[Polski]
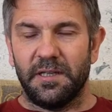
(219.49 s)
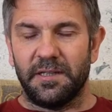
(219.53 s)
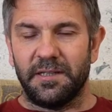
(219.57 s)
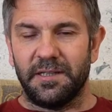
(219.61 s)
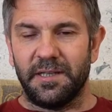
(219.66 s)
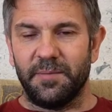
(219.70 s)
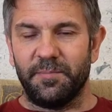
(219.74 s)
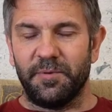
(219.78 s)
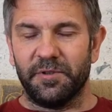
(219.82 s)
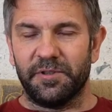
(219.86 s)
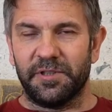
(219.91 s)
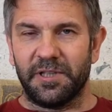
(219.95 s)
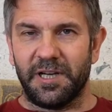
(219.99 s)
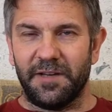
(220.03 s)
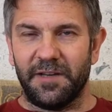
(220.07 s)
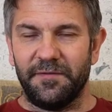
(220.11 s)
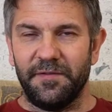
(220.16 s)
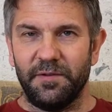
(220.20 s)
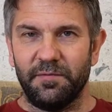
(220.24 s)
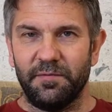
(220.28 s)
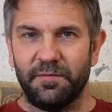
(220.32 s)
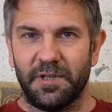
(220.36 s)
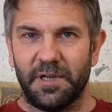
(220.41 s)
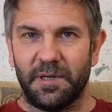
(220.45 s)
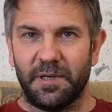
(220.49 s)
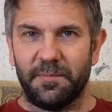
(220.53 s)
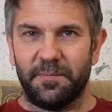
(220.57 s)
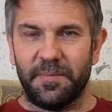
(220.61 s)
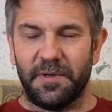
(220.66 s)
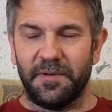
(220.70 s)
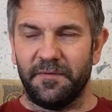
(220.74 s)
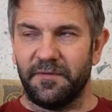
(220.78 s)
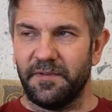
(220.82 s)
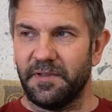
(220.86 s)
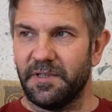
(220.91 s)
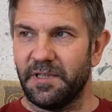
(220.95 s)
nie potrafił na
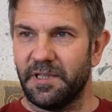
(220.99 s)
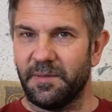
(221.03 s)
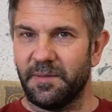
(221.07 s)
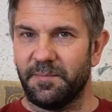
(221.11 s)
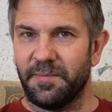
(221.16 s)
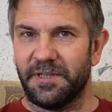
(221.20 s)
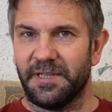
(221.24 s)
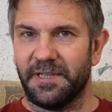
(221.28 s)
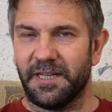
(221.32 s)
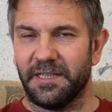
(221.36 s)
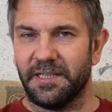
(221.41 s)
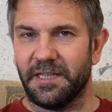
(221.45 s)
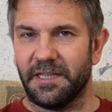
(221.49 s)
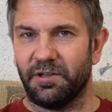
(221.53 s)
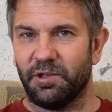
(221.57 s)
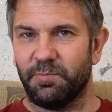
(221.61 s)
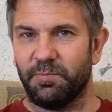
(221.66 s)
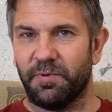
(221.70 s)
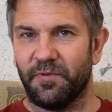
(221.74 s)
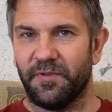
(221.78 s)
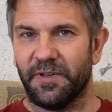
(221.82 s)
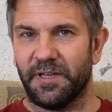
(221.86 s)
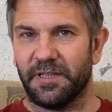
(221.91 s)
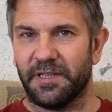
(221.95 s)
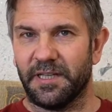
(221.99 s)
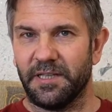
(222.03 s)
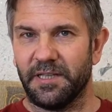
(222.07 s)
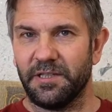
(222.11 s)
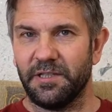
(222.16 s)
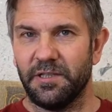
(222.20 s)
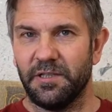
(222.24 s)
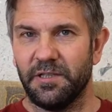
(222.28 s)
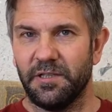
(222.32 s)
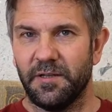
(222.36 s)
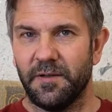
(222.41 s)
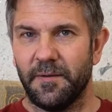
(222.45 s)
pewne pytania
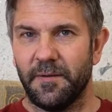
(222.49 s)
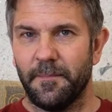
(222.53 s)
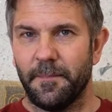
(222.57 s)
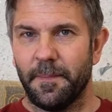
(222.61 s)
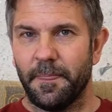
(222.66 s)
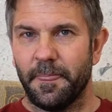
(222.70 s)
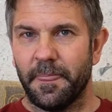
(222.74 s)
odpowiadać